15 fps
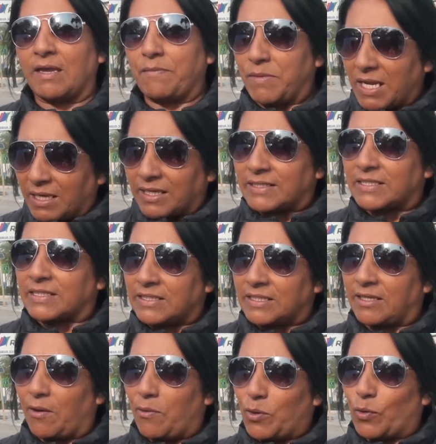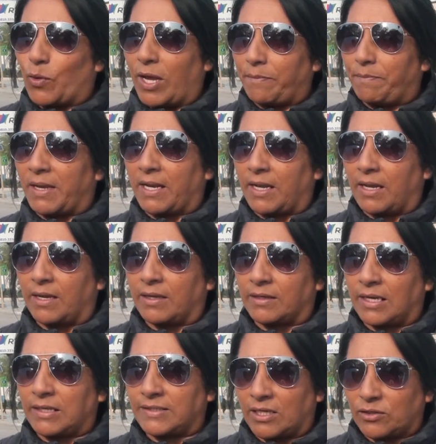también necesitaba un lugar para
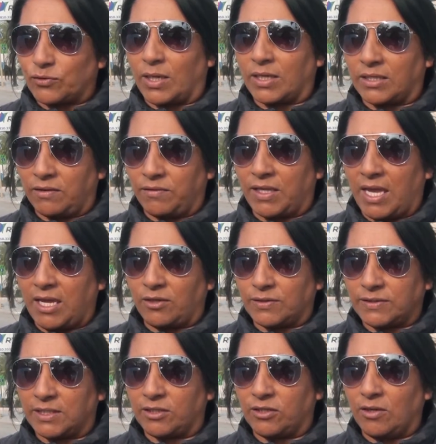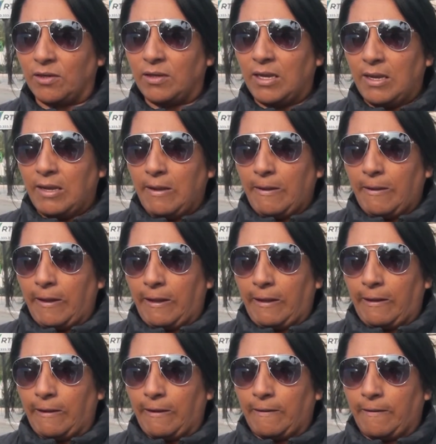realizar sus actividades, ¿no es cierto?
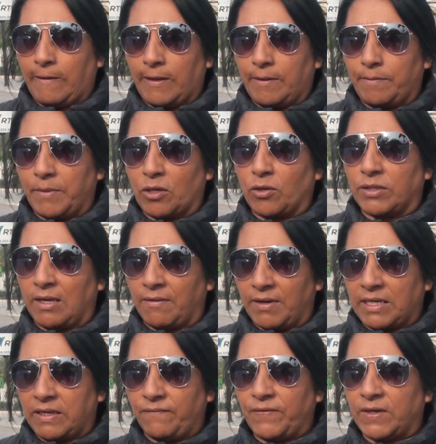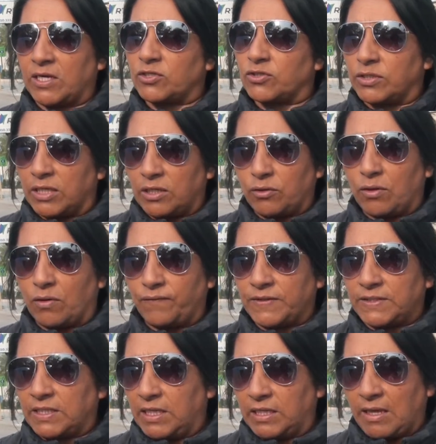Eh, me contaba el jefe que ellos tienen una
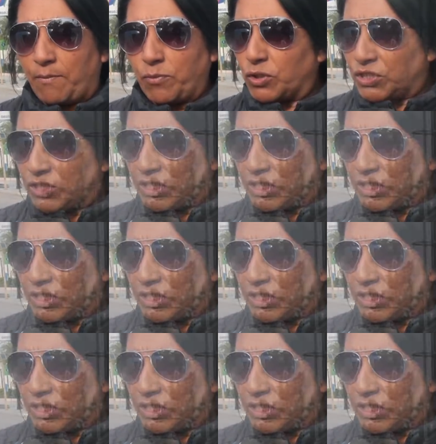oficinita muy